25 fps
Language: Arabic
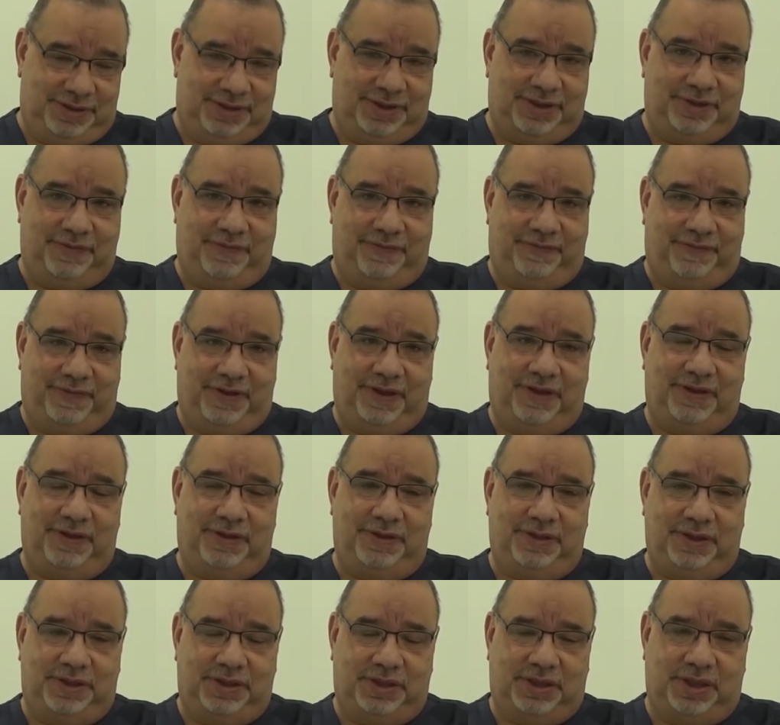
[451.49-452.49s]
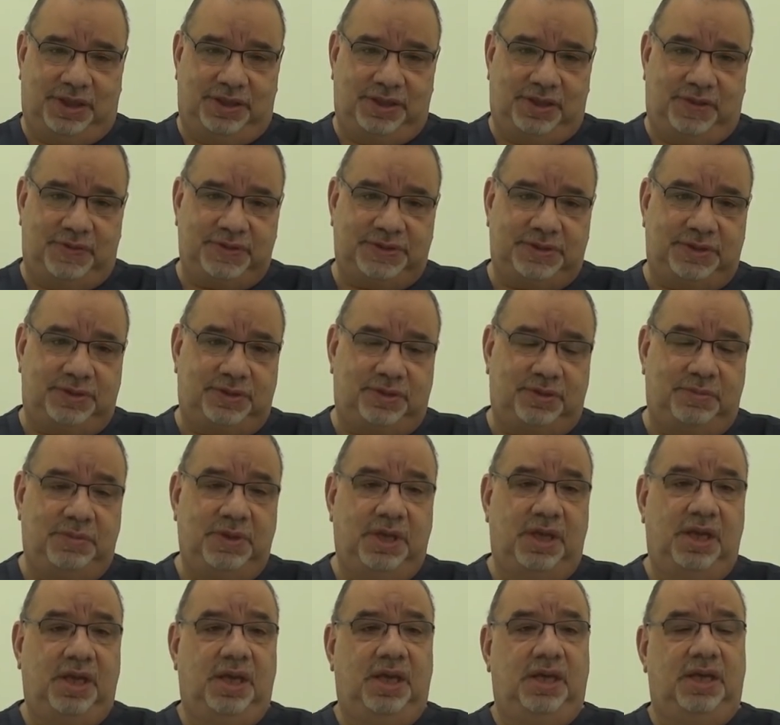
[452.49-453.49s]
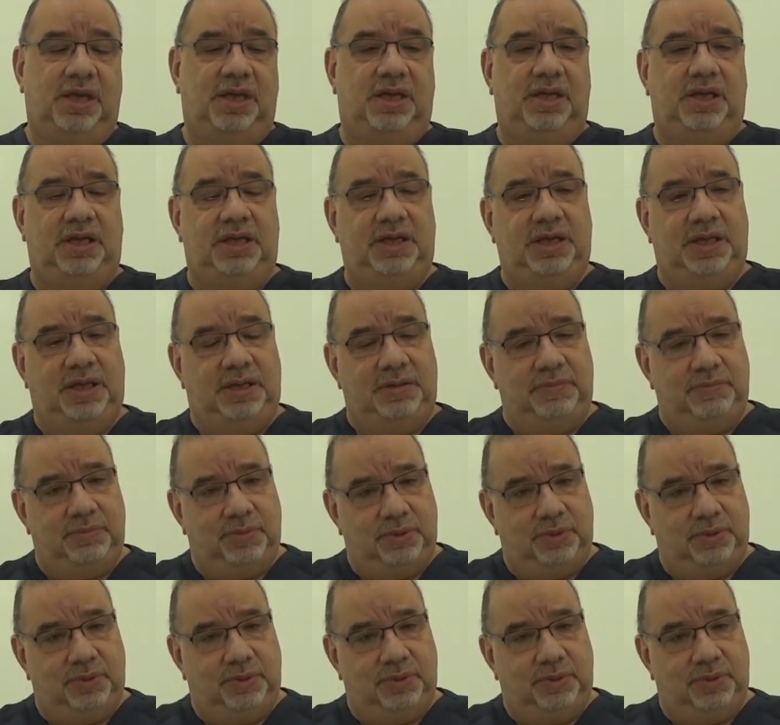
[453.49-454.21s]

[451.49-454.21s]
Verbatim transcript: ف... داون سندروم آه،